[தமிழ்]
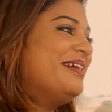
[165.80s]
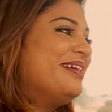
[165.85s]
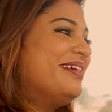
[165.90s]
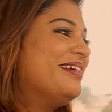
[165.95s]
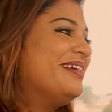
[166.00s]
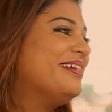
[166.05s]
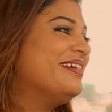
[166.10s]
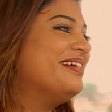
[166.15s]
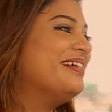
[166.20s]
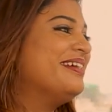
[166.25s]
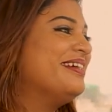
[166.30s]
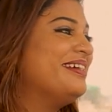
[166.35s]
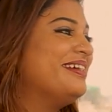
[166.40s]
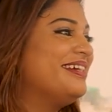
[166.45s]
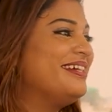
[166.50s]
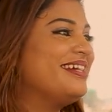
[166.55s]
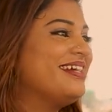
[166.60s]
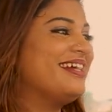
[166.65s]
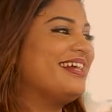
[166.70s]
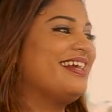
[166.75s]
ரத்தம் சிந்தி
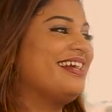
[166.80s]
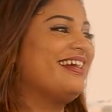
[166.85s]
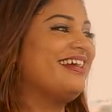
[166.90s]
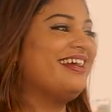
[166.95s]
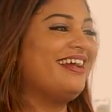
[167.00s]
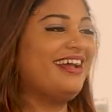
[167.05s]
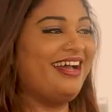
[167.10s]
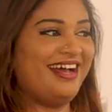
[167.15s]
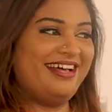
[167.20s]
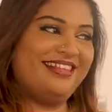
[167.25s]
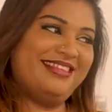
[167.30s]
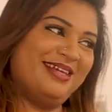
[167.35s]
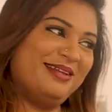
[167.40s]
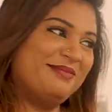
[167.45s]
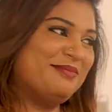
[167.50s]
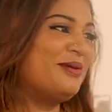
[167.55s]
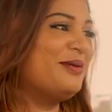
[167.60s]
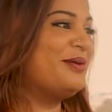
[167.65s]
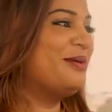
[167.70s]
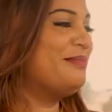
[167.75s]
உழைச்சிருக்கீங்க இல்லையா
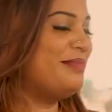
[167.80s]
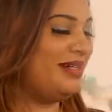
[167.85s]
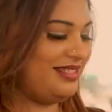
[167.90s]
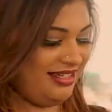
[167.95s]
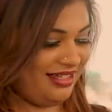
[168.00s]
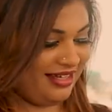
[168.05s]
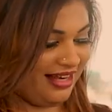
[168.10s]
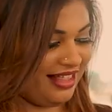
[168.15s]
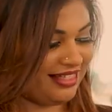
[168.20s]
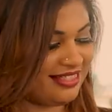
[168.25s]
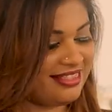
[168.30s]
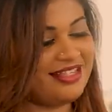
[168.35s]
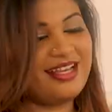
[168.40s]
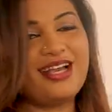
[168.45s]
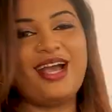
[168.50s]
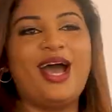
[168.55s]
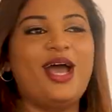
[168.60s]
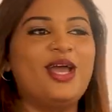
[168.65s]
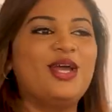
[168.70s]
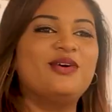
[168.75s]
என்னமோ உண்மைதான் ரத்த
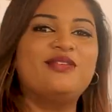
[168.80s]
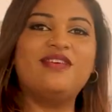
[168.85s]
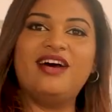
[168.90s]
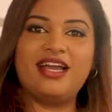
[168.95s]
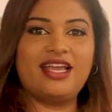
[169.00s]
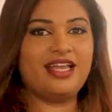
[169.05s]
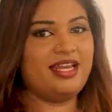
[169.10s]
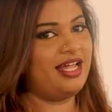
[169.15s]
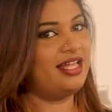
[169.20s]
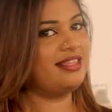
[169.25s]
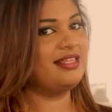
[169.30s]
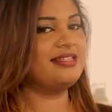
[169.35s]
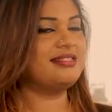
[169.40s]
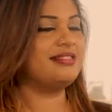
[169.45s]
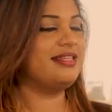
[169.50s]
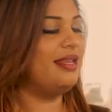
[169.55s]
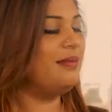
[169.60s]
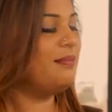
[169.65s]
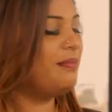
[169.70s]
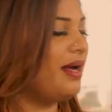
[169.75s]
காயம் வாங்கி நான் அந்த
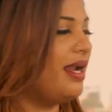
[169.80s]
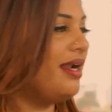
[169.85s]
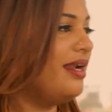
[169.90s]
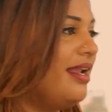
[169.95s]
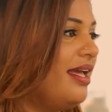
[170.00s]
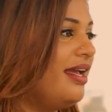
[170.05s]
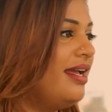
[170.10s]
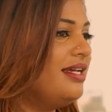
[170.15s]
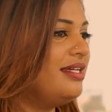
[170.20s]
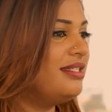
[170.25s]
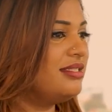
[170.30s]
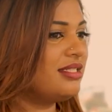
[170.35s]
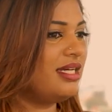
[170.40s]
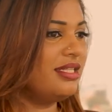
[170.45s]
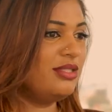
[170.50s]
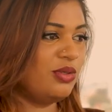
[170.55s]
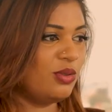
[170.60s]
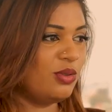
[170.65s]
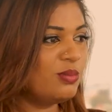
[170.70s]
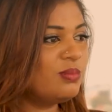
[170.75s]
சீன் பண்ணேன்
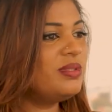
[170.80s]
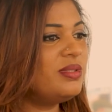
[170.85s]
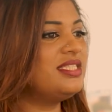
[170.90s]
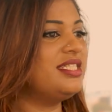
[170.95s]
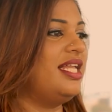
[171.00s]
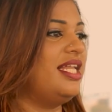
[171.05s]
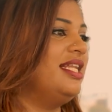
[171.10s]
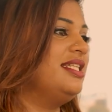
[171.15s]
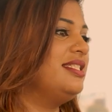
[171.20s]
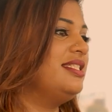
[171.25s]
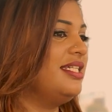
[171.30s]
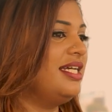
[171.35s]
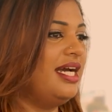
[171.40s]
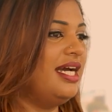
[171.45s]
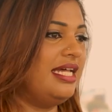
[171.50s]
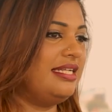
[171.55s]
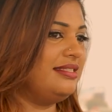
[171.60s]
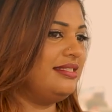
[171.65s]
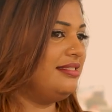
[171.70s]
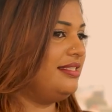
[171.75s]
அது ரொம்ப
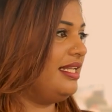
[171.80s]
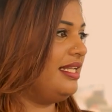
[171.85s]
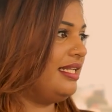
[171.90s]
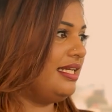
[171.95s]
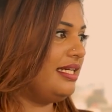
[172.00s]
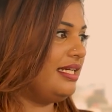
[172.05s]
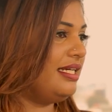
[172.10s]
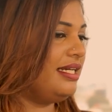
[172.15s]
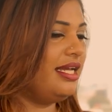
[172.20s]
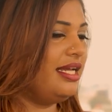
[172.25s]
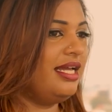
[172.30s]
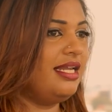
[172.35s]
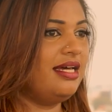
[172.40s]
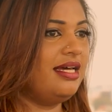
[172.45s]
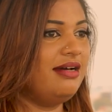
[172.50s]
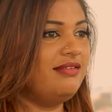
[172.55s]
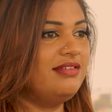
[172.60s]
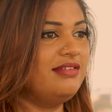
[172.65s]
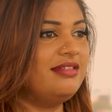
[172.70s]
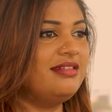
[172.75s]
சேலஞ்சிங்கா இருந்தது எனக்கு
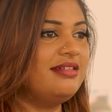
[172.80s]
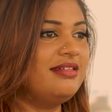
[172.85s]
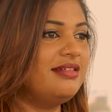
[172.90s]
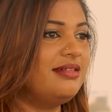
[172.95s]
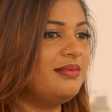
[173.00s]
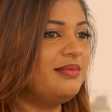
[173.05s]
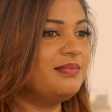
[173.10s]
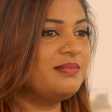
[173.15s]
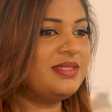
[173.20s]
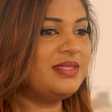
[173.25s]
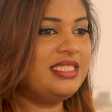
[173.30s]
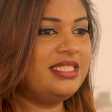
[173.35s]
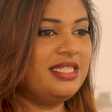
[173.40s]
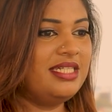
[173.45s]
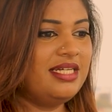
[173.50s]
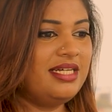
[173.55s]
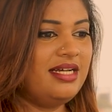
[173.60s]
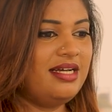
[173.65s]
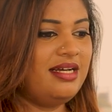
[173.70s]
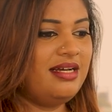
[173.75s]
ஏன்னா வந்து
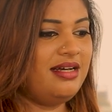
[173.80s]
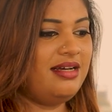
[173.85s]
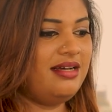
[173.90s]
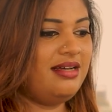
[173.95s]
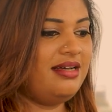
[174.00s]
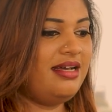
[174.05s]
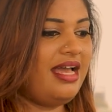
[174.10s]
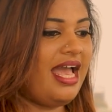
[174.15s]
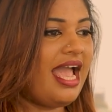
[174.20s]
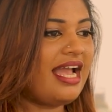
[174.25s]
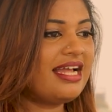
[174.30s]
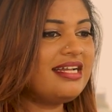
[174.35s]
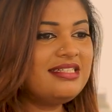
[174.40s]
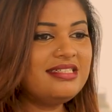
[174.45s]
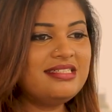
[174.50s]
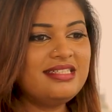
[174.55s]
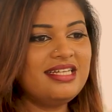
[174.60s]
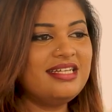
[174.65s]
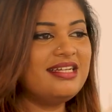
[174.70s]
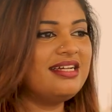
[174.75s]

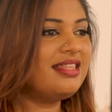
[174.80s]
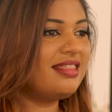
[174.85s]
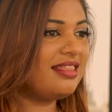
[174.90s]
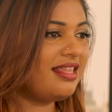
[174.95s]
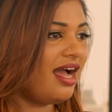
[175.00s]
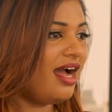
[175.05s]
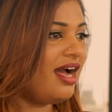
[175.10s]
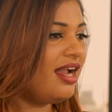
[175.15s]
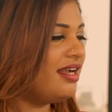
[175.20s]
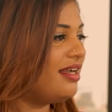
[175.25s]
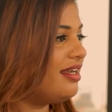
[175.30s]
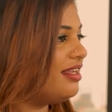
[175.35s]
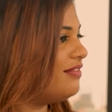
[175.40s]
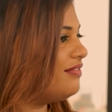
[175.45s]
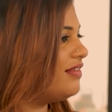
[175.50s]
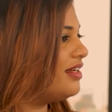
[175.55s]
ஆக்டிங்கை தாண்டி